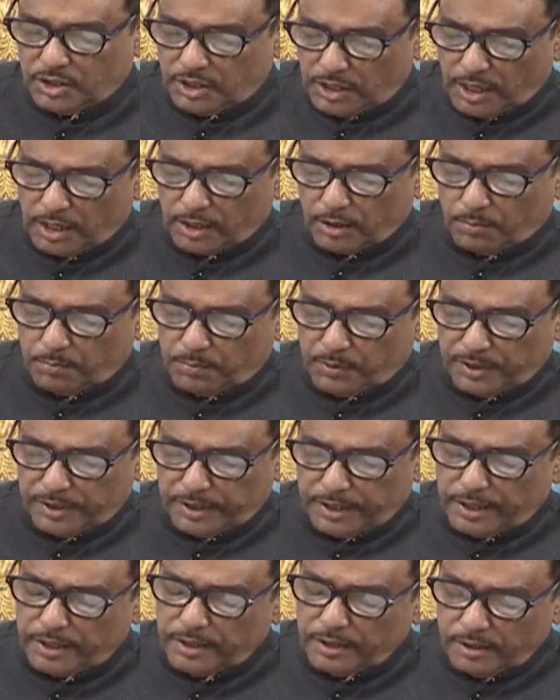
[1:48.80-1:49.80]
কথা
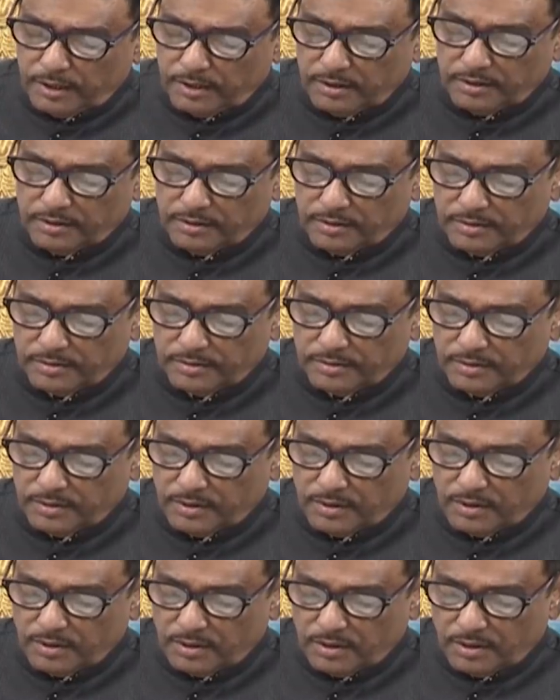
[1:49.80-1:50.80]
ভূতের মুখে
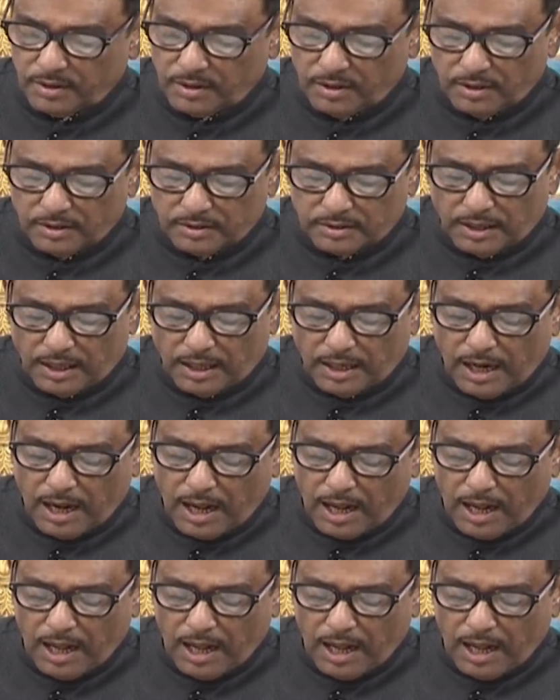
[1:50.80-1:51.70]
রাম নামের মতো